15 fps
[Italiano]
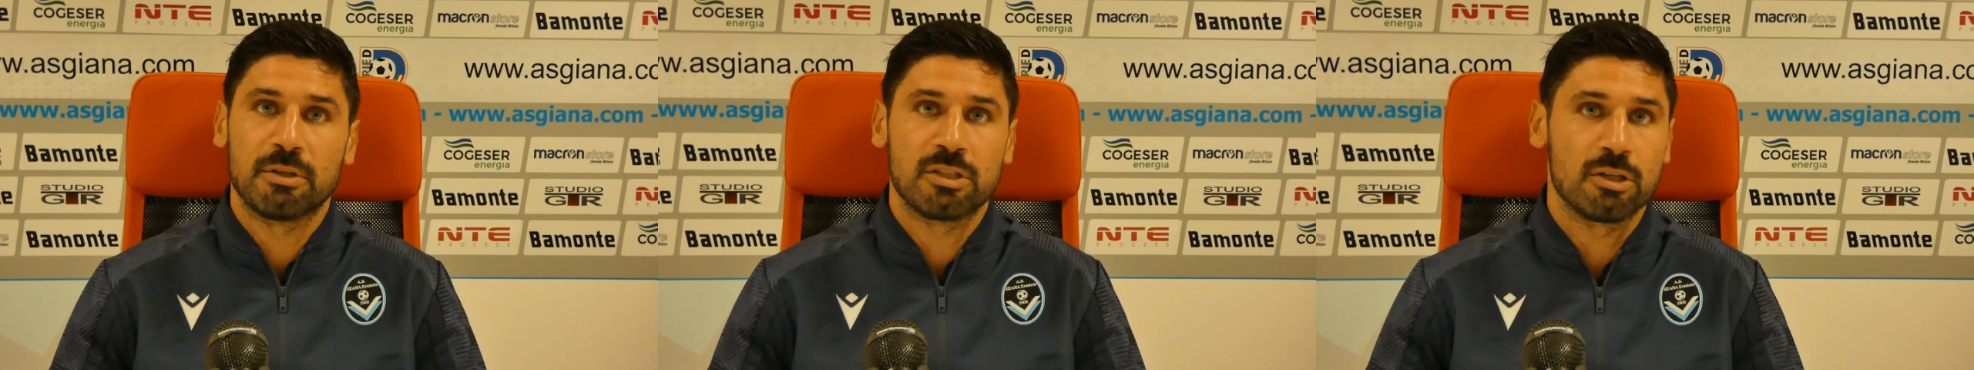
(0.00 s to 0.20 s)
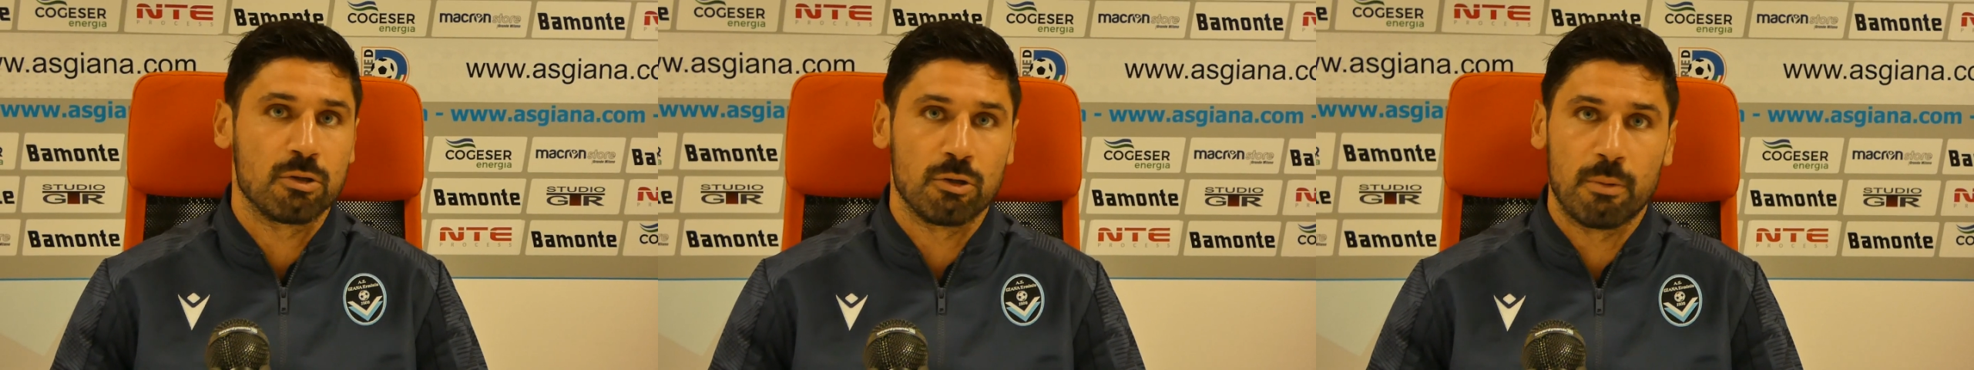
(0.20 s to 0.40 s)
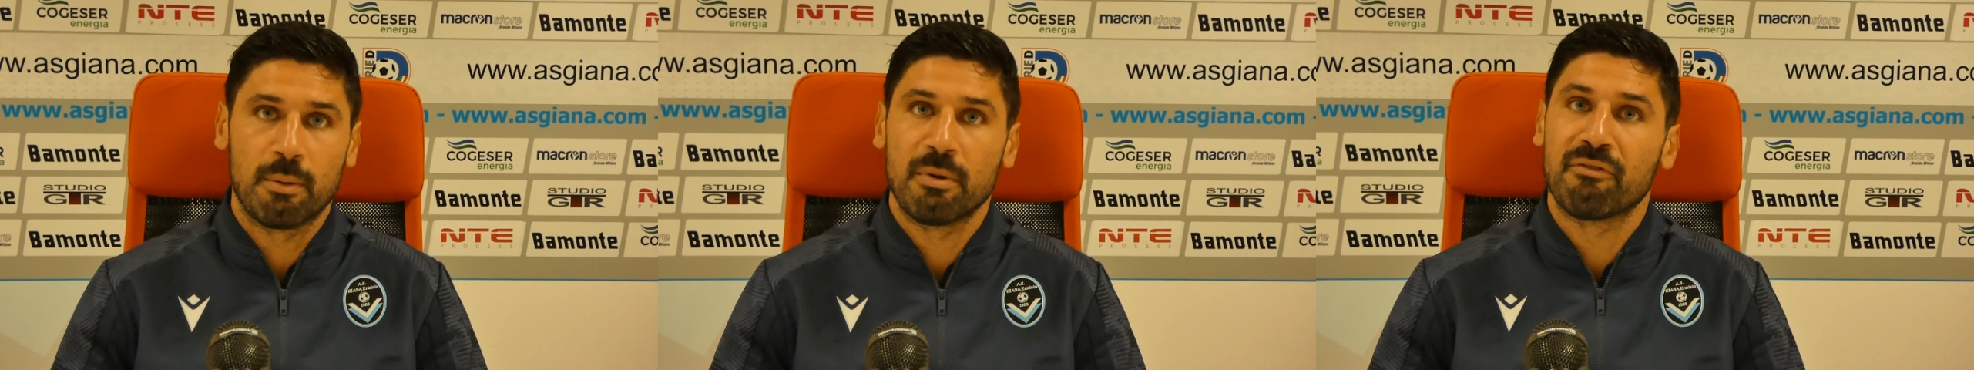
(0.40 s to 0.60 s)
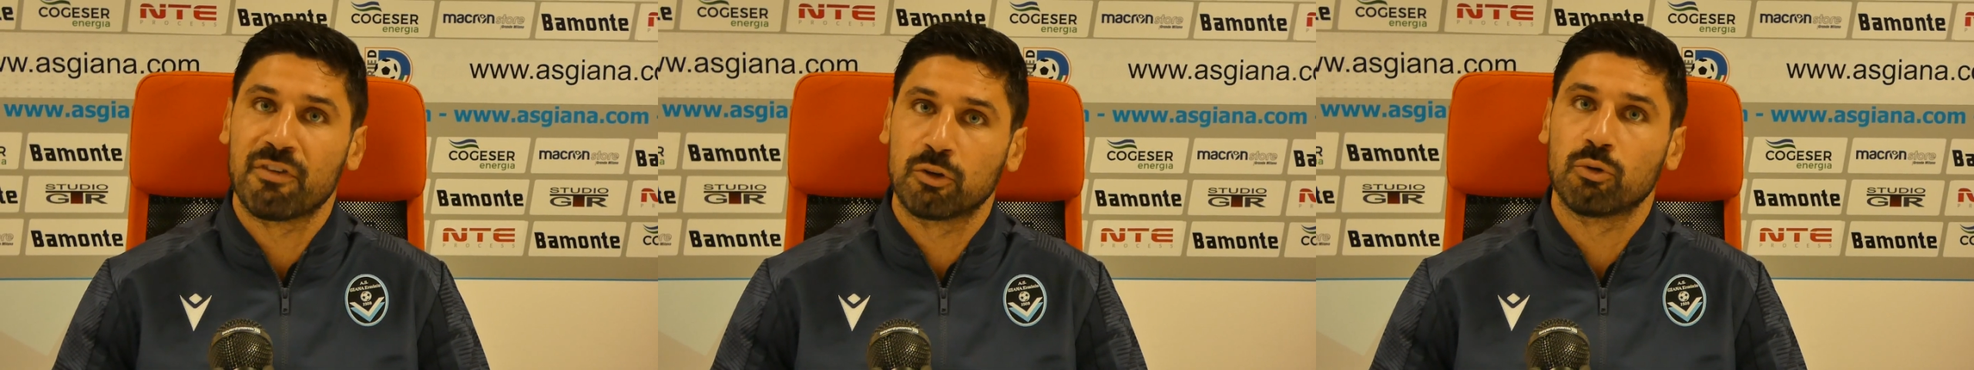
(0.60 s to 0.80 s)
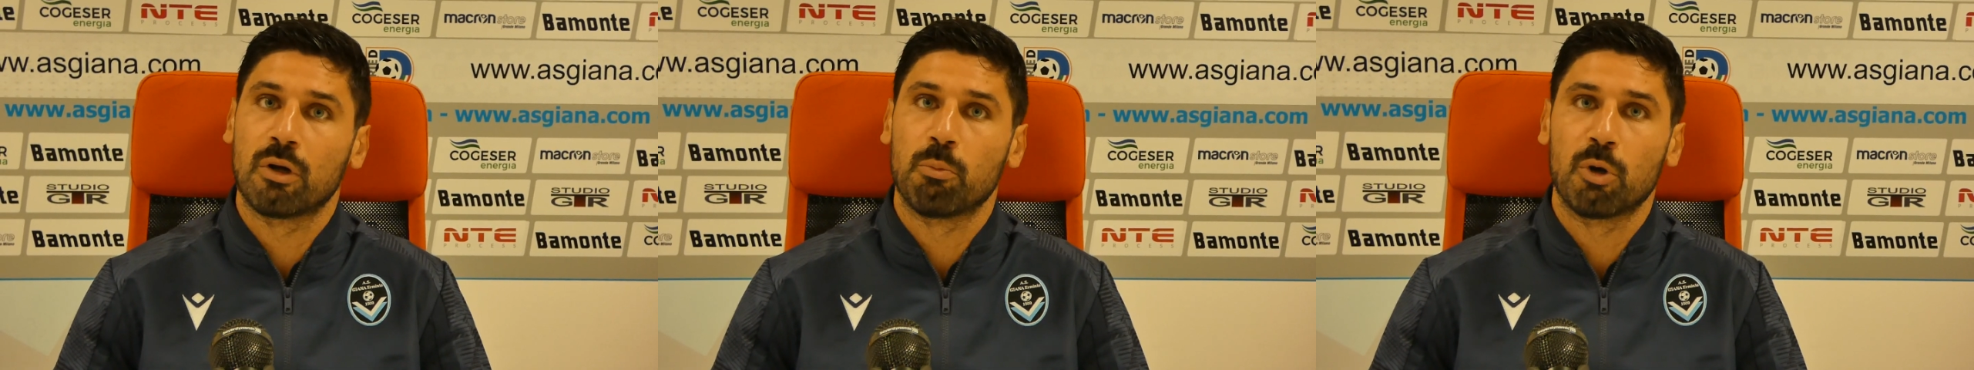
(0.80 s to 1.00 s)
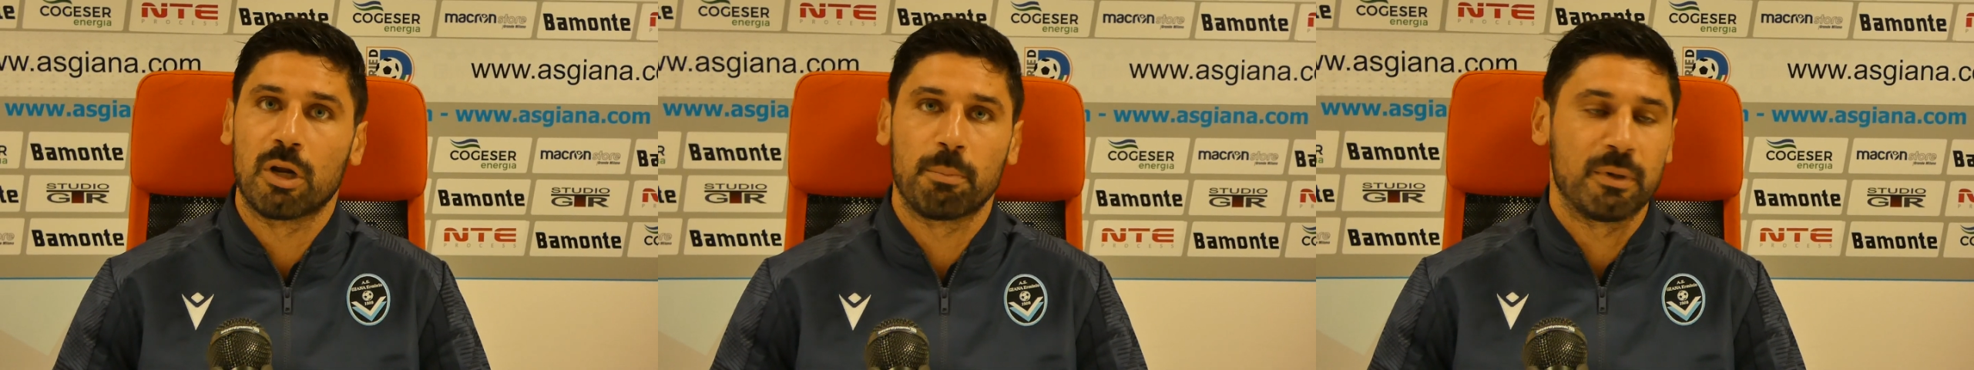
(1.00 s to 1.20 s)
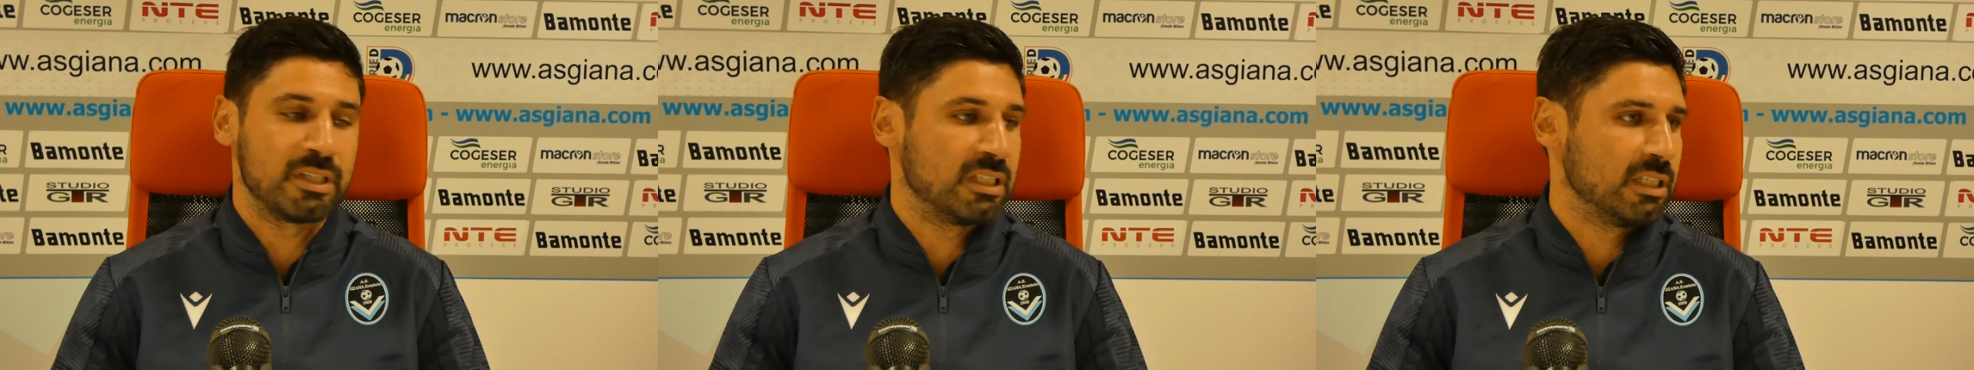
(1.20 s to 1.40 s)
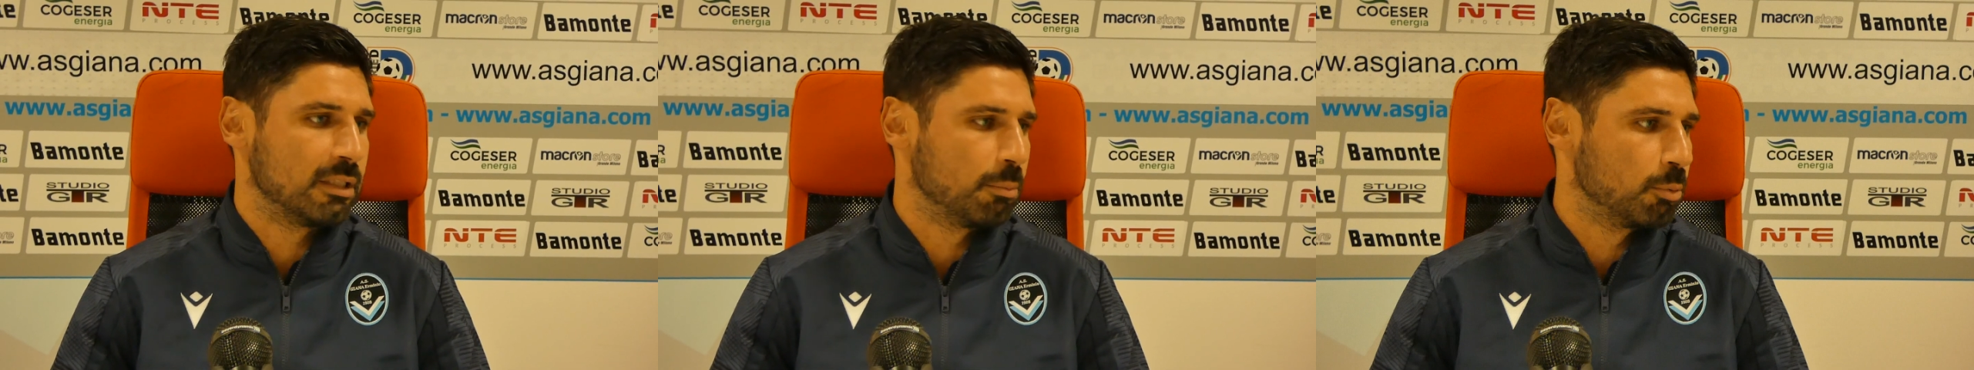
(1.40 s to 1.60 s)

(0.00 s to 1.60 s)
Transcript: secondo me abbiamo fatto una buona partita,